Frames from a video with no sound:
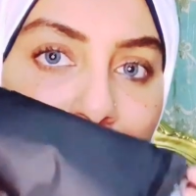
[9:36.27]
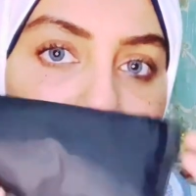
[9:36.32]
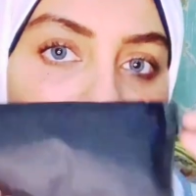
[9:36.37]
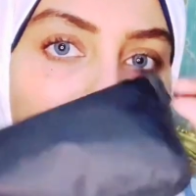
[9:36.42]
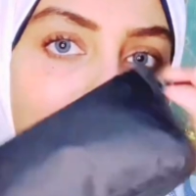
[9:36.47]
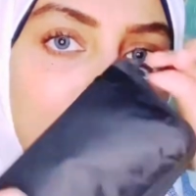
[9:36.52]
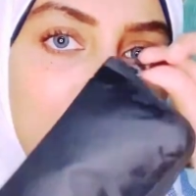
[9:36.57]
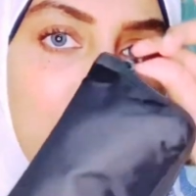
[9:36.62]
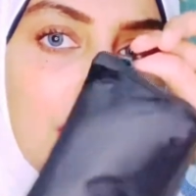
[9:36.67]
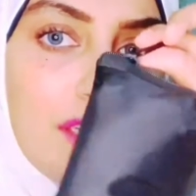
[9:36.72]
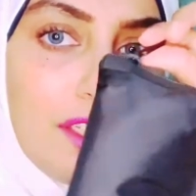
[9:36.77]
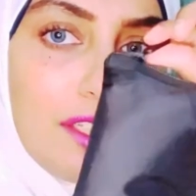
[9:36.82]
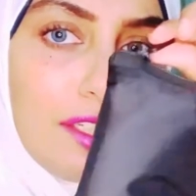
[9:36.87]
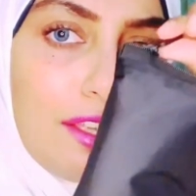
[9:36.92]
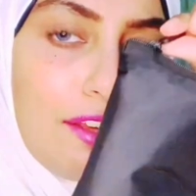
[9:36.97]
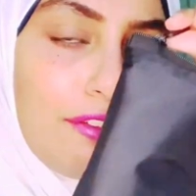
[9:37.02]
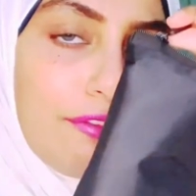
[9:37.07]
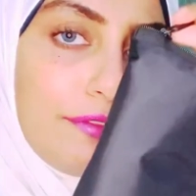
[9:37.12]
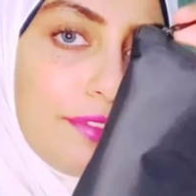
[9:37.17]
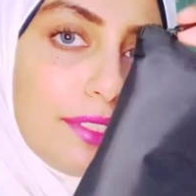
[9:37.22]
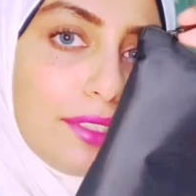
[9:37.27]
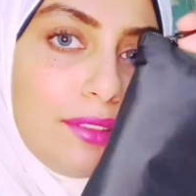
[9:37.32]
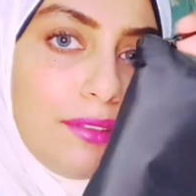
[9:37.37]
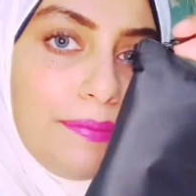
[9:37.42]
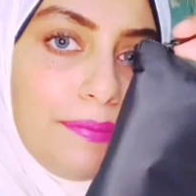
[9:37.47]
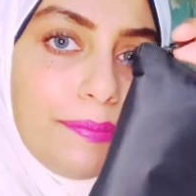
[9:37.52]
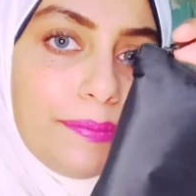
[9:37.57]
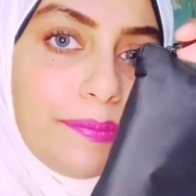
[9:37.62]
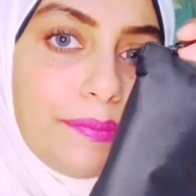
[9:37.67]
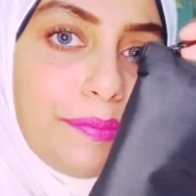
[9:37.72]
ده شكل الحافظه
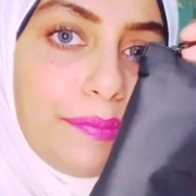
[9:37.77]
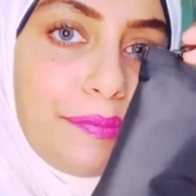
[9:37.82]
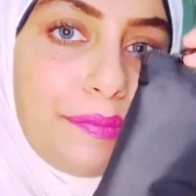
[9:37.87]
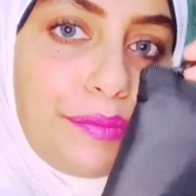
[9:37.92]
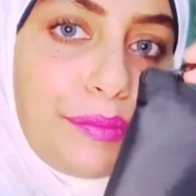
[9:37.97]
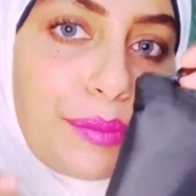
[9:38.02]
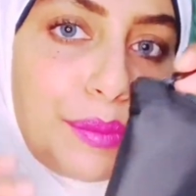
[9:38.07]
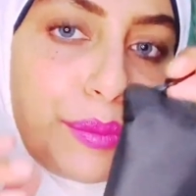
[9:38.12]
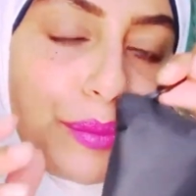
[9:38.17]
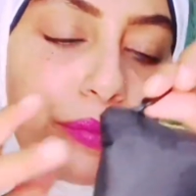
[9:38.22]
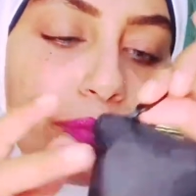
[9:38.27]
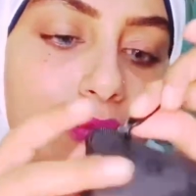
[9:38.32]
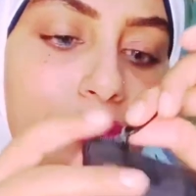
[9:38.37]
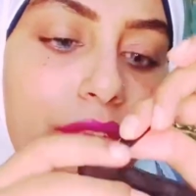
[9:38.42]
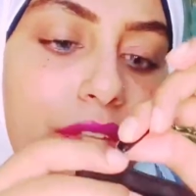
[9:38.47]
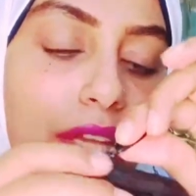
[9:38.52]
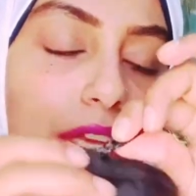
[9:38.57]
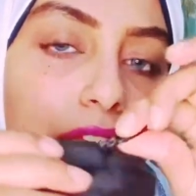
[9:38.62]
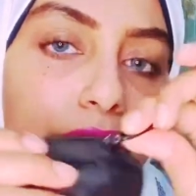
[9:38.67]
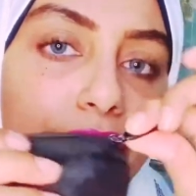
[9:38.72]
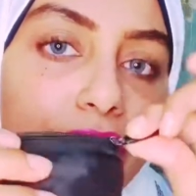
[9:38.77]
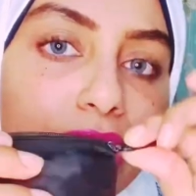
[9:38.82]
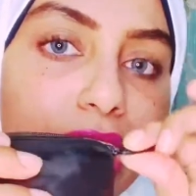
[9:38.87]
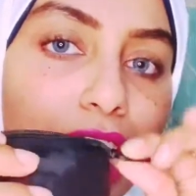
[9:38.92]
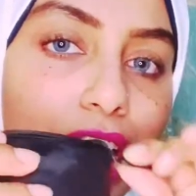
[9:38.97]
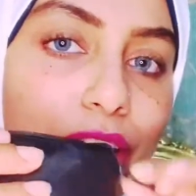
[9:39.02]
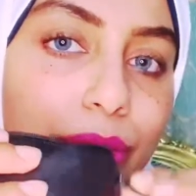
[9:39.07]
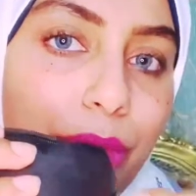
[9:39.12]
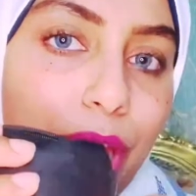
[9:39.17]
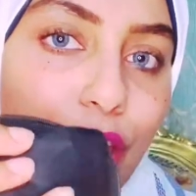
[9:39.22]

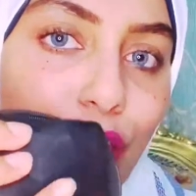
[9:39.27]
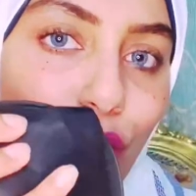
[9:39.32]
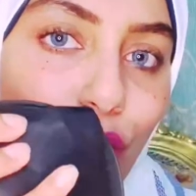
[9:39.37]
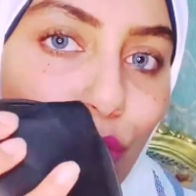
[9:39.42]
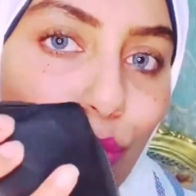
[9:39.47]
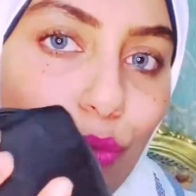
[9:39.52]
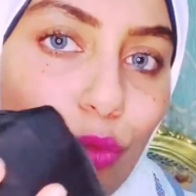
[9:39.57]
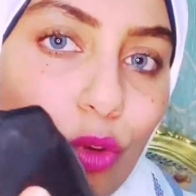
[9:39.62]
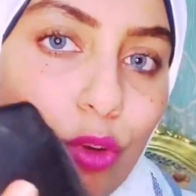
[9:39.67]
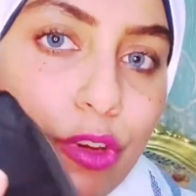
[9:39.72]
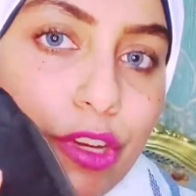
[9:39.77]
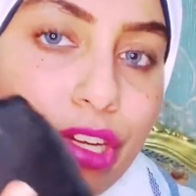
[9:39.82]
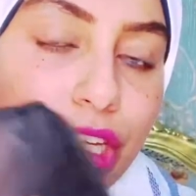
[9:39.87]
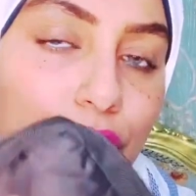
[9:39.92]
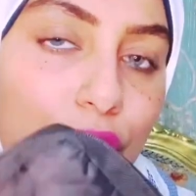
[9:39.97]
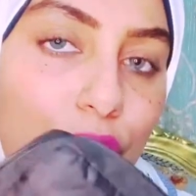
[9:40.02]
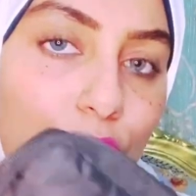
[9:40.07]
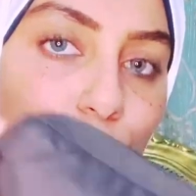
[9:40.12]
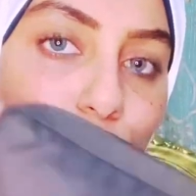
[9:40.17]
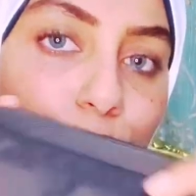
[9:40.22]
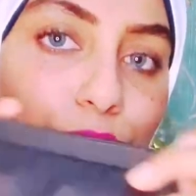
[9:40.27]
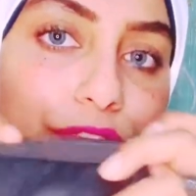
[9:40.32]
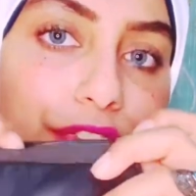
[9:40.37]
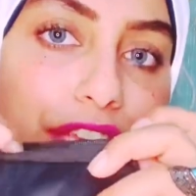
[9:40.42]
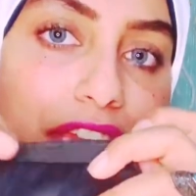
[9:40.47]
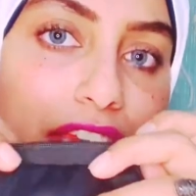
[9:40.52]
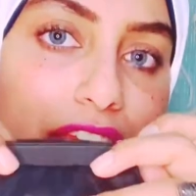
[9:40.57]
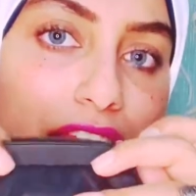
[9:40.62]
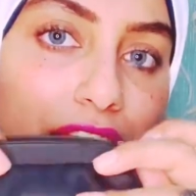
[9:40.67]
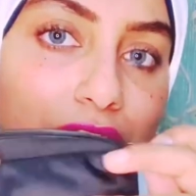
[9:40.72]
هفتحها معاكم واوريكم
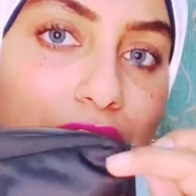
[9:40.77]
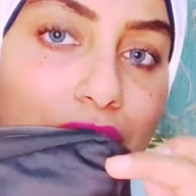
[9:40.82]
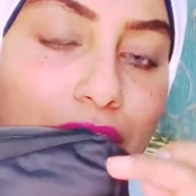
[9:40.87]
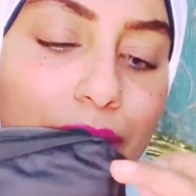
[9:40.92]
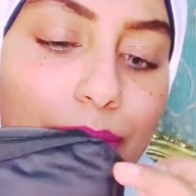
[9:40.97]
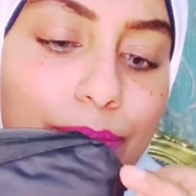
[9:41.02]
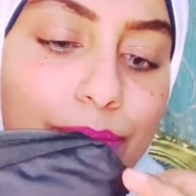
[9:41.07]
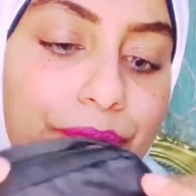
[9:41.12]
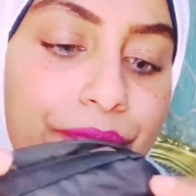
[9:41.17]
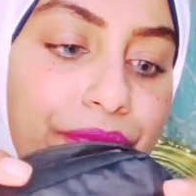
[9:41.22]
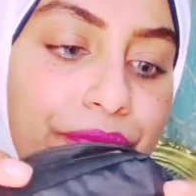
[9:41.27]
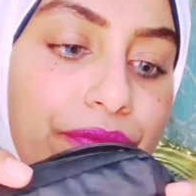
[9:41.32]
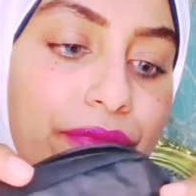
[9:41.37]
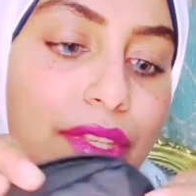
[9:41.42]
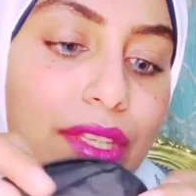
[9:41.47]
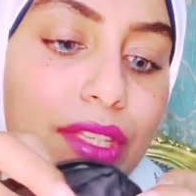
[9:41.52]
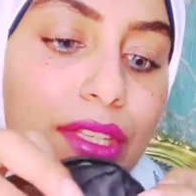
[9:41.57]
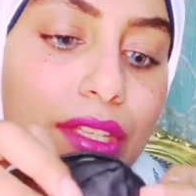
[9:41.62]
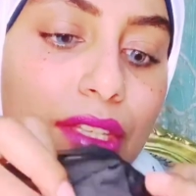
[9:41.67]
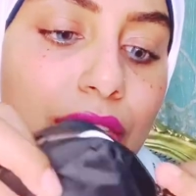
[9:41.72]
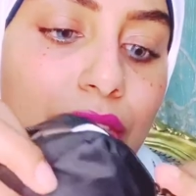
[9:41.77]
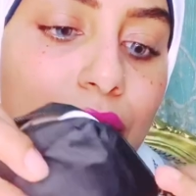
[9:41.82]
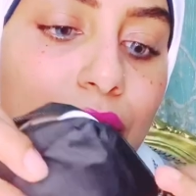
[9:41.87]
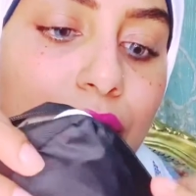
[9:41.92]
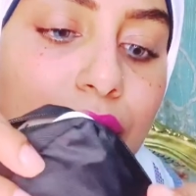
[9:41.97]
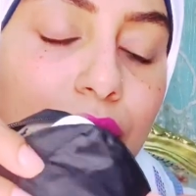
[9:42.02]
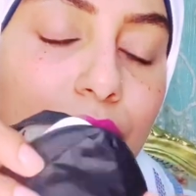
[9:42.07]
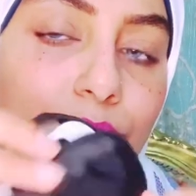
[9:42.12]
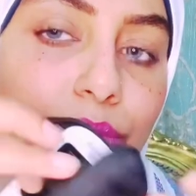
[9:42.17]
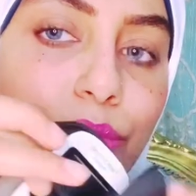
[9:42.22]
فيها ايه
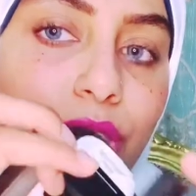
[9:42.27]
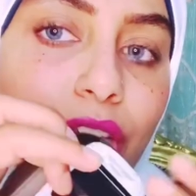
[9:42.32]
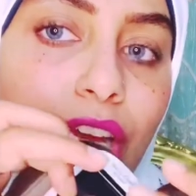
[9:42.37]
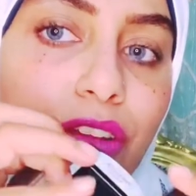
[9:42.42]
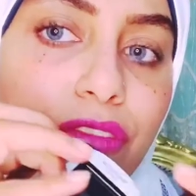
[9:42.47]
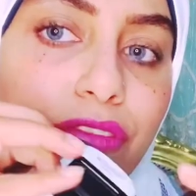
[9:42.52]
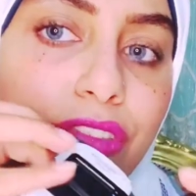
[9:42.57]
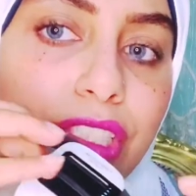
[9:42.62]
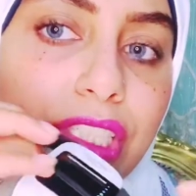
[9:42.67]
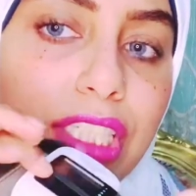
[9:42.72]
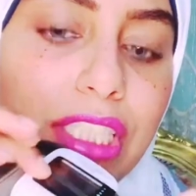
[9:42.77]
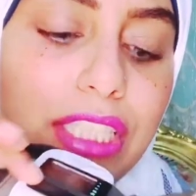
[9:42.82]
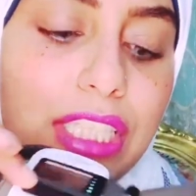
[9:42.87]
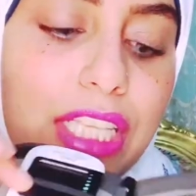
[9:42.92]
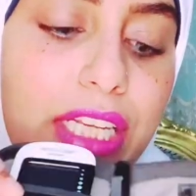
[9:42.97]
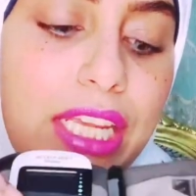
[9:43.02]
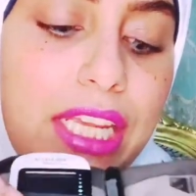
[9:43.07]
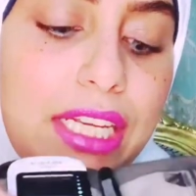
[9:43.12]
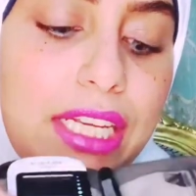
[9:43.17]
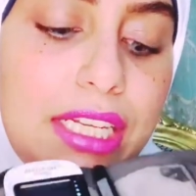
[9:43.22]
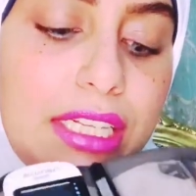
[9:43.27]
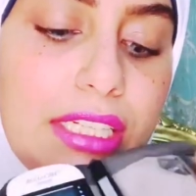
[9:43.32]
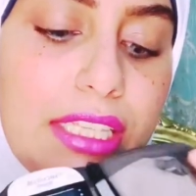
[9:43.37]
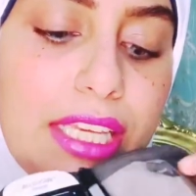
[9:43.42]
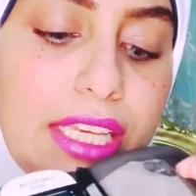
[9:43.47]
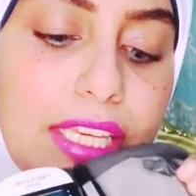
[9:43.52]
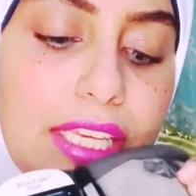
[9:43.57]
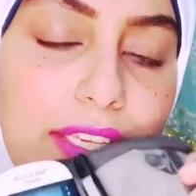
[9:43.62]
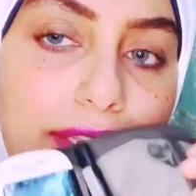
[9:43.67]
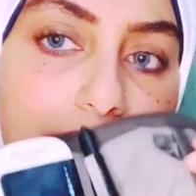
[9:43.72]
بتحافظ جدا على
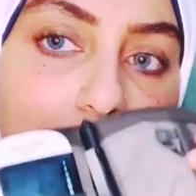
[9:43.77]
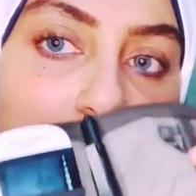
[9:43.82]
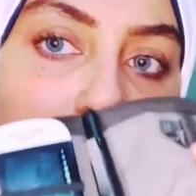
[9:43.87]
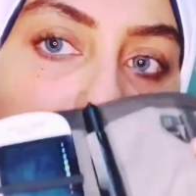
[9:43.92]
الجهاز